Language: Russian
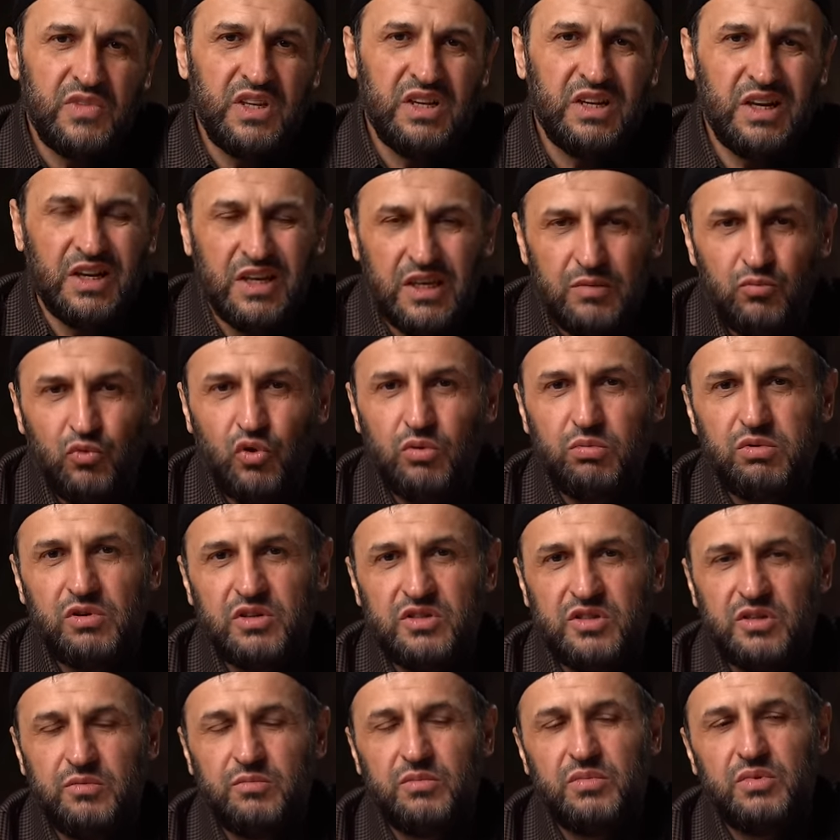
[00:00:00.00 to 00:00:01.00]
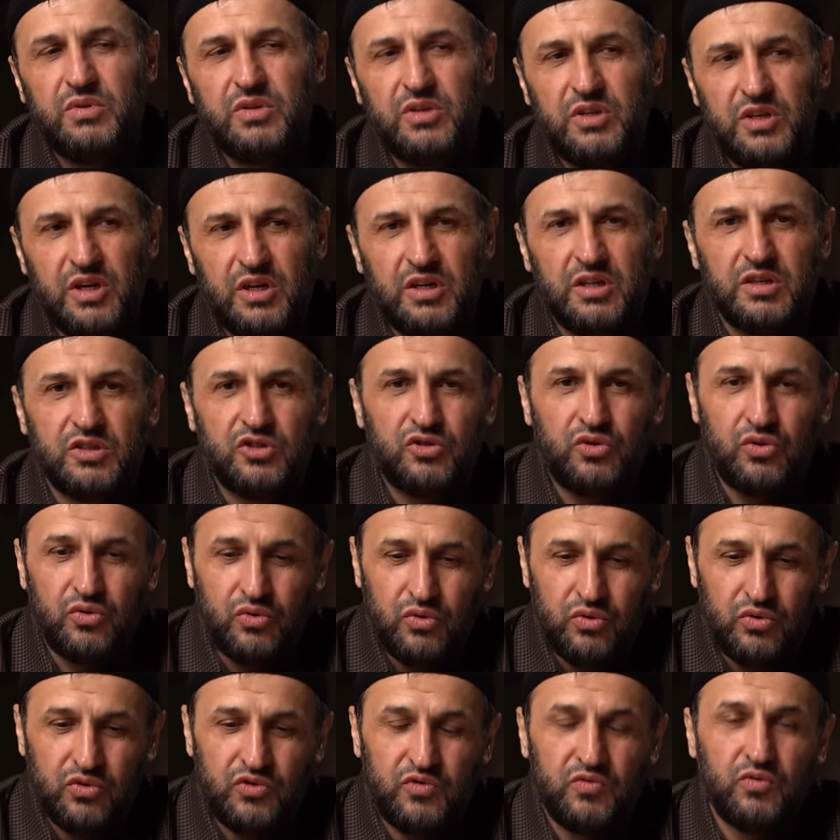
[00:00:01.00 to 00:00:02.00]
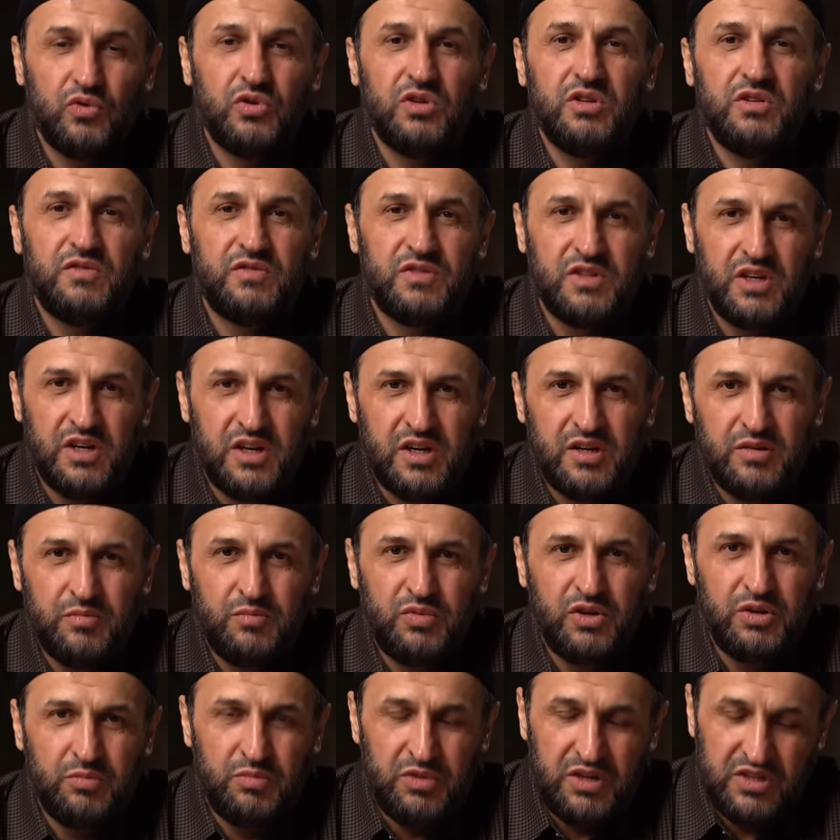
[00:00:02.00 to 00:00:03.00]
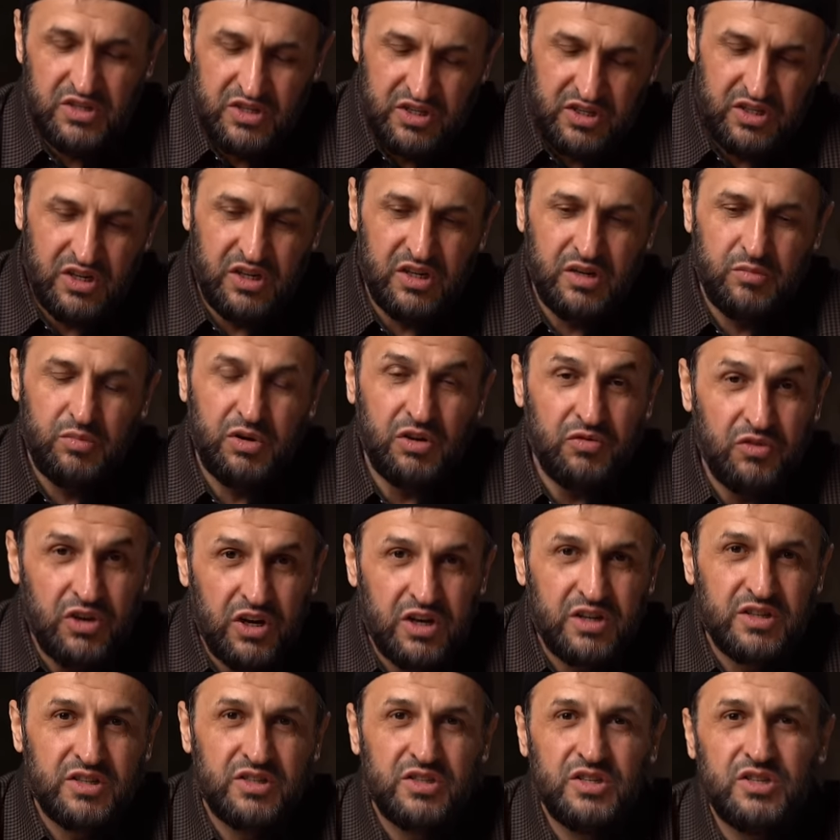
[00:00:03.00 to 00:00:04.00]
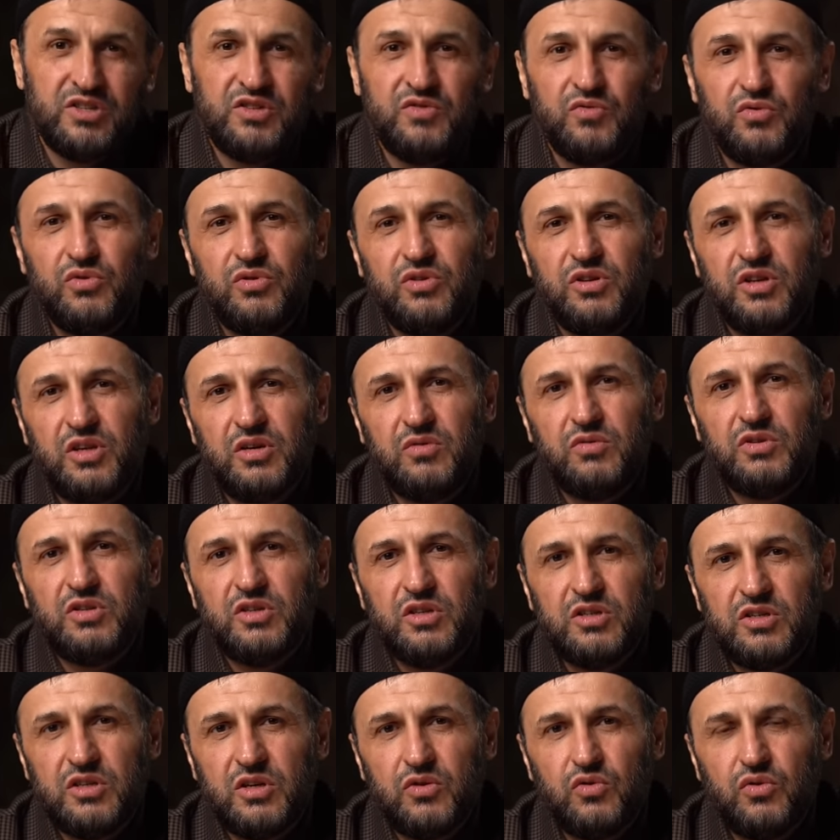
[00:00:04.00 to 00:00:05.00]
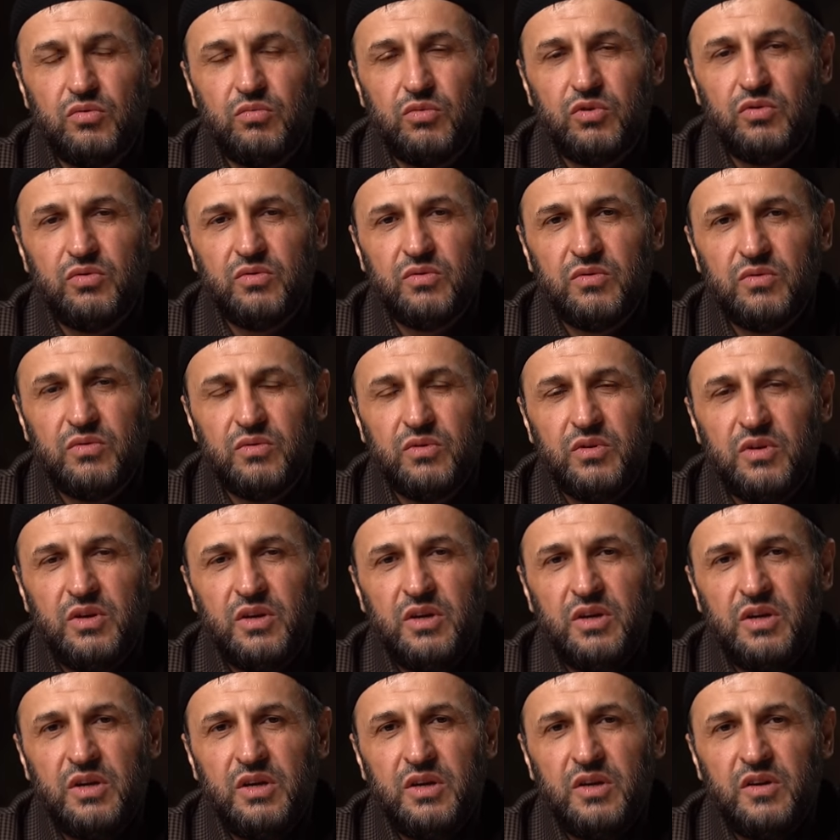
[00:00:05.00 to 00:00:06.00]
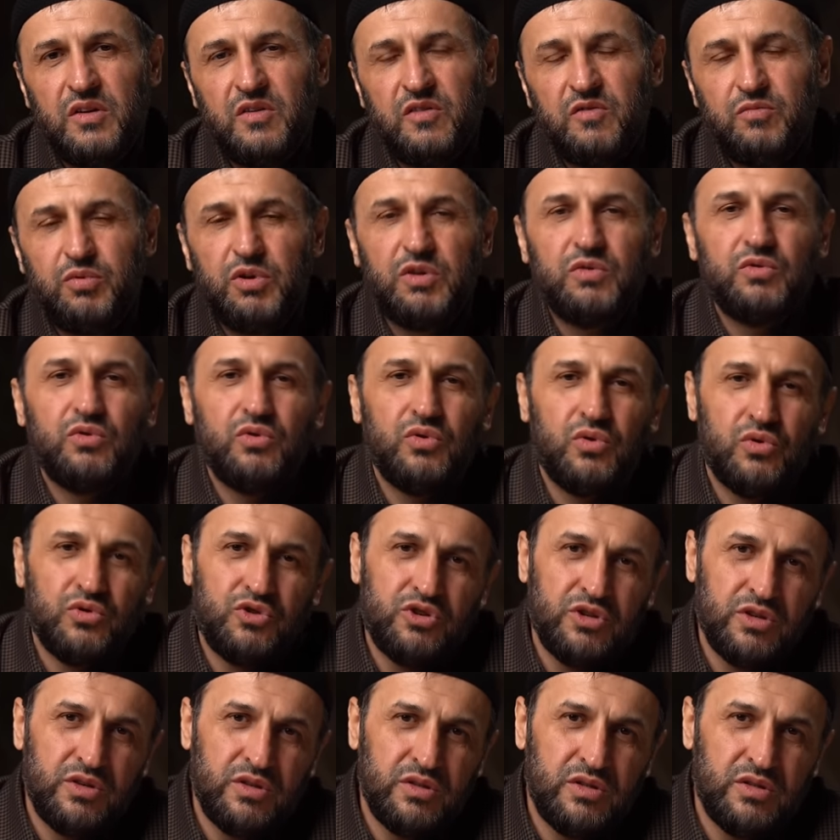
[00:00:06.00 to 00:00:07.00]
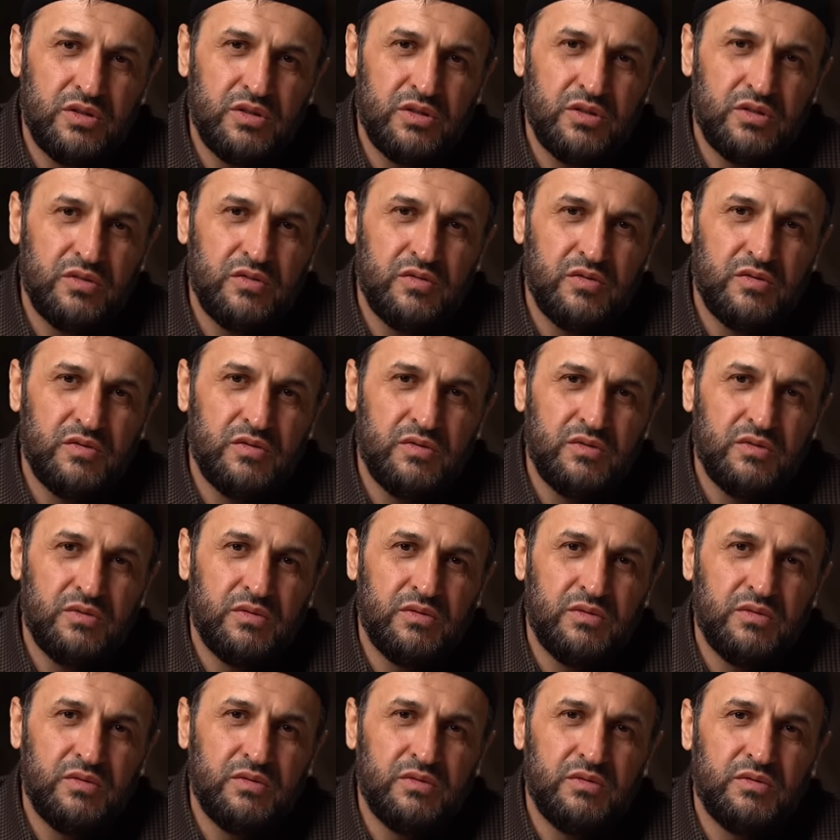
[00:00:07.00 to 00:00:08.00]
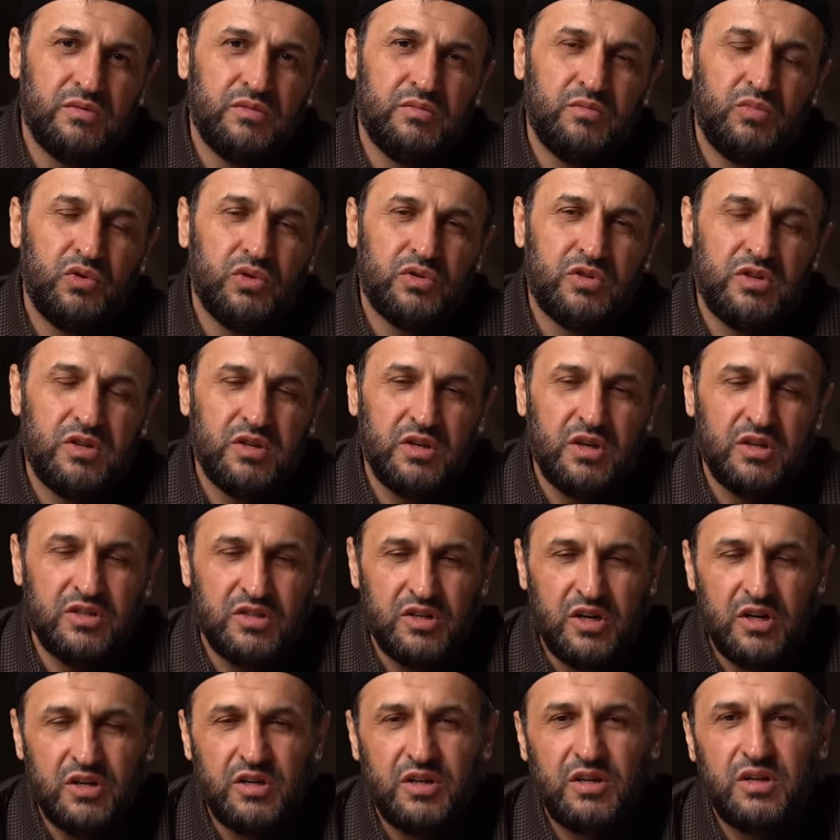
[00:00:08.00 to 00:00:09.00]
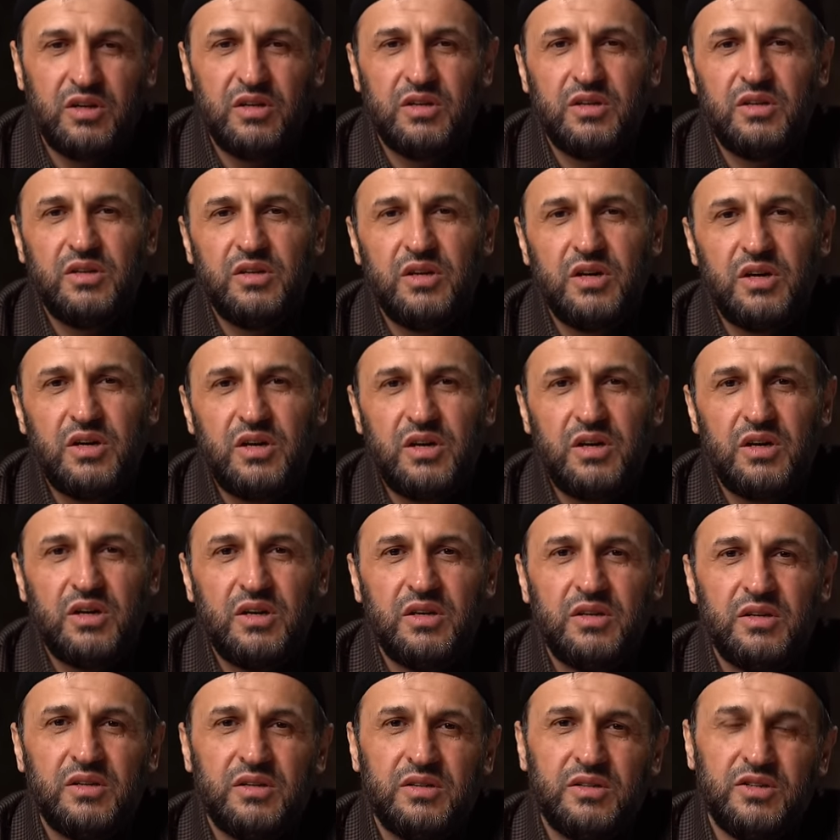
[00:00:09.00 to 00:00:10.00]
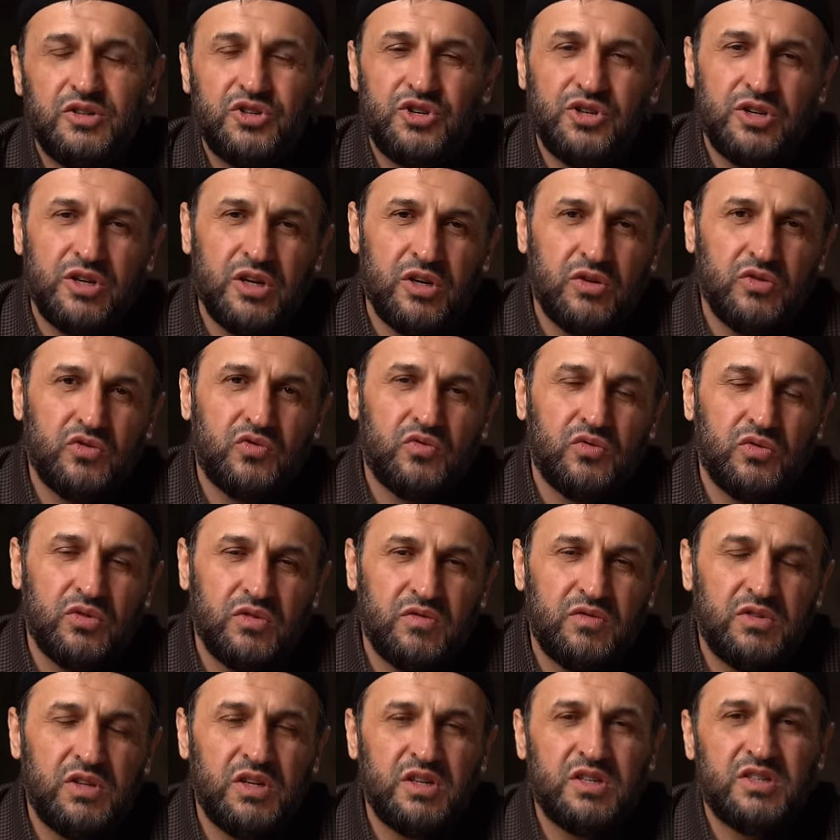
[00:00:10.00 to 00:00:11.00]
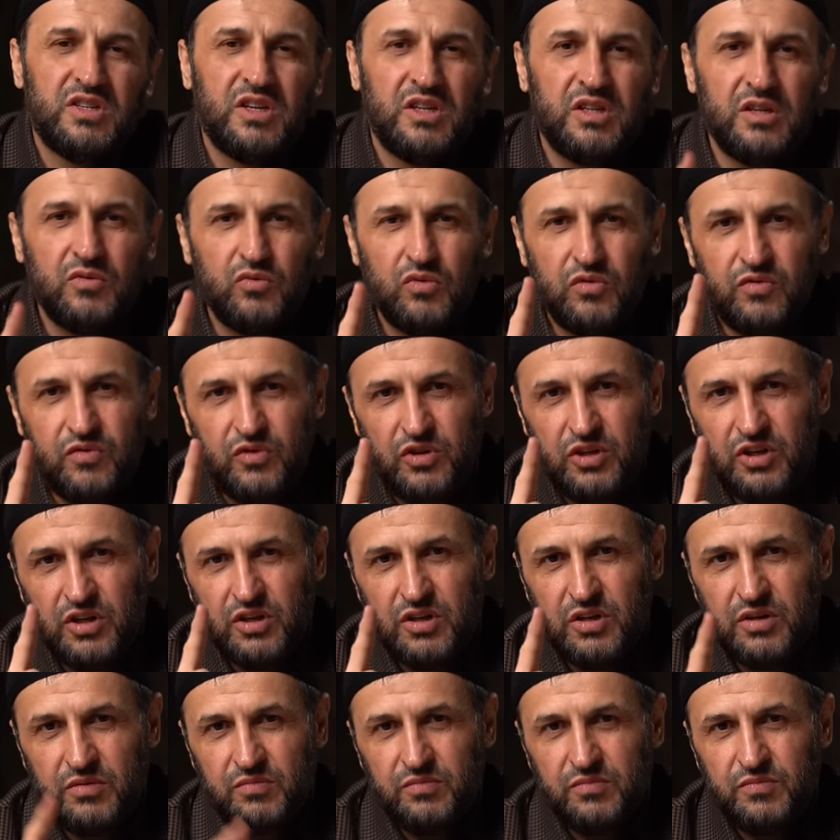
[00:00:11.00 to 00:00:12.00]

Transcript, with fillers: каким образом я строю свой ифтар, приблизительно поверхностно сегодня я вас ознакомлю. В первую очередь, после азана я начинаю свой ифтар с одного финика.